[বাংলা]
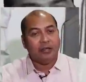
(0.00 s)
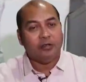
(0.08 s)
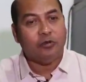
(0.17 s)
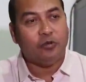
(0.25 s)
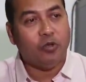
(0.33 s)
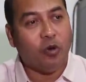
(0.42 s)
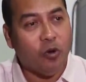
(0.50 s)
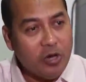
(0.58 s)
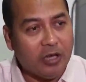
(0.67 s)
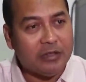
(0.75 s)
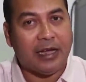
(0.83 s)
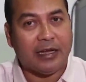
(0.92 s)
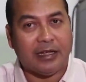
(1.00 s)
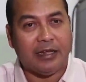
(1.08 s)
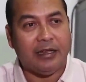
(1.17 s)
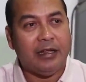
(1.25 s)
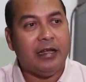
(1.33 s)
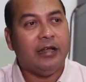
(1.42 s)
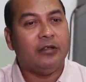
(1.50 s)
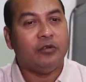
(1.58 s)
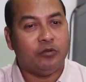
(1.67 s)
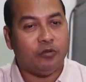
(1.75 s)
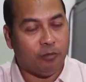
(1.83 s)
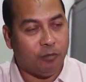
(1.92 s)
পরিচালক সমিতির নেতা ও
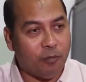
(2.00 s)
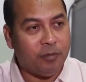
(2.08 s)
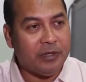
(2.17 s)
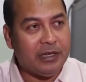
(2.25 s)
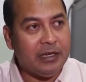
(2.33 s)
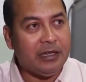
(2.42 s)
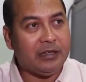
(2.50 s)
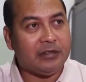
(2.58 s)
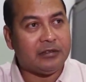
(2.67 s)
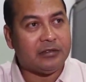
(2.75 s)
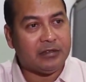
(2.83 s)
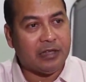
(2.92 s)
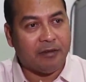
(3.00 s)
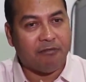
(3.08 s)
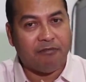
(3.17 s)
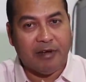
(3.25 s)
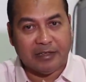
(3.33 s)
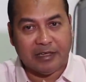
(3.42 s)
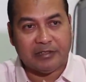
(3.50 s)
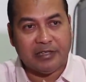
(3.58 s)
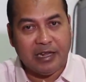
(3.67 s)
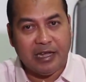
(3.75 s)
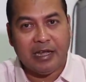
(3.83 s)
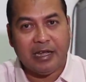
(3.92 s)
তরুণ পরিচালক বলেন আমিও জেনেছি
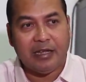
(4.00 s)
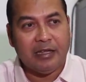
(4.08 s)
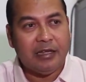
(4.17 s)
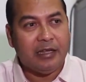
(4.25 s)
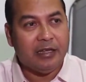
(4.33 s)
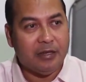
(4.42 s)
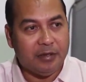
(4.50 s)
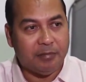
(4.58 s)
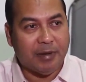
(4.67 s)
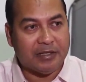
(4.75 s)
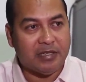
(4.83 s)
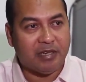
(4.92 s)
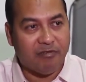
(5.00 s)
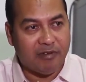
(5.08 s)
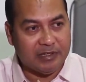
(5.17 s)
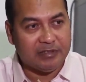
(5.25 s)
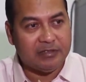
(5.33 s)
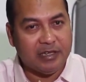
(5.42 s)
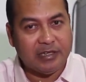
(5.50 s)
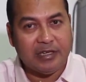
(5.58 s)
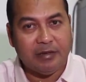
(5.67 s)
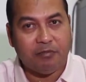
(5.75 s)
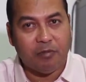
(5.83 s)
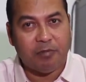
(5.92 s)
তিনি মা হয়েছেন বর্তমানে
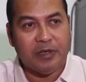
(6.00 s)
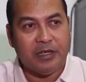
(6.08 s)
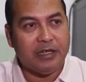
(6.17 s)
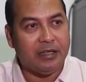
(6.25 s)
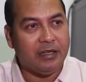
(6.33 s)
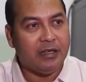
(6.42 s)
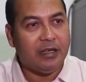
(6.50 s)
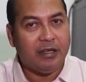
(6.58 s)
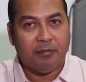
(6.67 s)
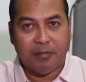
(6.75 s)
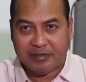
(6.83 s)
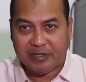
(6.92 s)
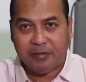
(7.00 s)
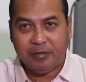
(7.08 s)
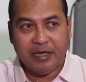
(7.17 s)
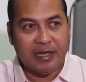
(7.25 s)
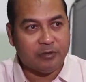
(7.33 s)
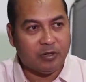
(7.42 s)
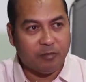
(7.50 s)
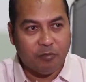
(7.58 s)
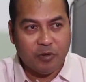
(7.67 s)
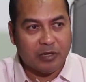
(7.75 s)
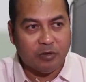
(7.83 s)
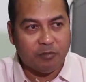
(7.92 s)
মা ছেলে দুজনই ভালো আছেন
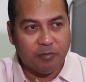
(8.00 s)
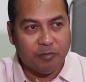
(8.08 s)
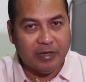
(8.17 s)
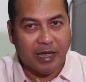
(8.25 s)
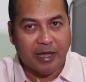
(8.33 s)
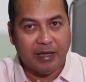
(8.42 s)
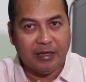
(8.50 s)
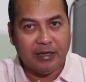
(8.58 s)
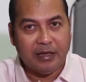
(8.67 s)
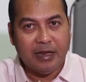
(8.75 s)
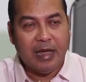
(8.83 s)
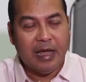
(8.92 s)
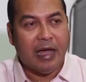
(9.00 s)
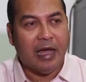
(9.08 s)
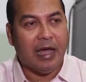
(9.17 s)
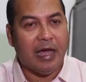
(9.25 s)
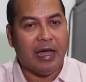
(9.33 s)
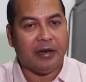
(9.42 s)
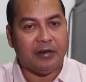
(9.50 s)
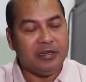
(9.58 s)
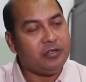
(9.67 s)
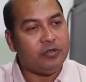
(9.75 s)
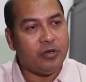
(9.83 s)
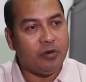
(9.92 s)
যতদূর জানি নির্ধারিত তারিখের আগে
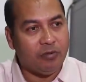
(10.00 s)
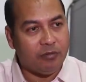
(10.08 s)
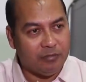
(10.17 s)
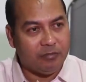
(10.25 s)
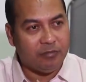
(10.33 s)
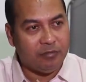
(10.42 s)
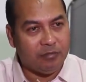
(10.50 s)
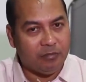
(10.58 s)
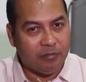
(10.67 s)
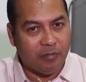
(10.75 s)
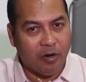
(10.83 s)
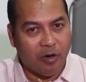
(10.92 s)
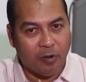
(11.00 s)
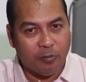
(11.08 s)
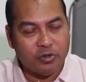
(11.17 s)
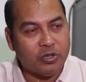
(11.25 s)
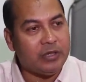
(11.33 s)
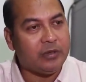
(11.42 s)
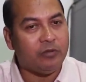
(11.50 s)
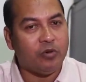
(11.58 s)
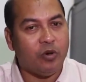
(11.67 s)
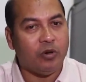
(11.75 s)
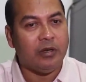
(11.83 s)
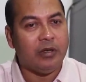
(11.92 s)
সন্তান জন্ম দিয়েছেন তিনি এর আগে আমরা
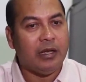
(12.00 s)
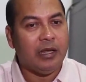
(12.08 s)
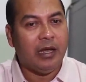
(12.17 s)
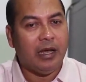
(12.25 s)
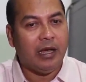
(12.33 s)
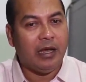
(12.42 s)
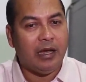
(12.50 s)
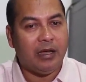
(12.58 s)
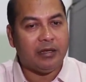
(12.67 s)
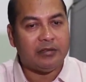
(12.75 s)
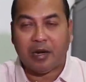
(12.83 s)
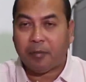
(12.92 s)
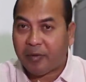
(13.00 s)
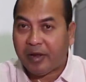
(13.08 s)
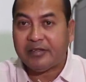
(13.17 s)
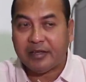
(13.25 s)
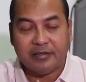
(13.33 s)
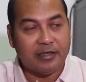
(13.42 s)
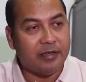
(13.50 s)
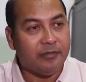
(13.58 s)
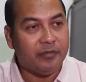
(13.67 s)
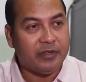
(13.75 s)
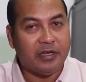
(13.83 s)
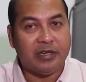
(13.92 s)
জেনেছি সাত মাসের অন্তঃসত্ত্বা পপি
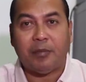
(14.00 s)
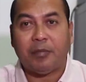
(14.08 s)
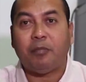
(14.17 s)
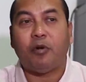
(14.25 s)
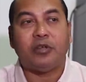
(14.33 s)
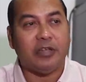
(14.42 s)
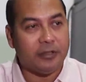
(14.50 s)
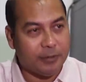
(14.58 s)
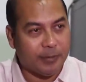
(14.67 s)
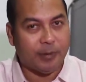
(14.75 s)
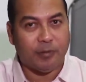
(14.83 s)
তার অন্তঃসত্ত্বার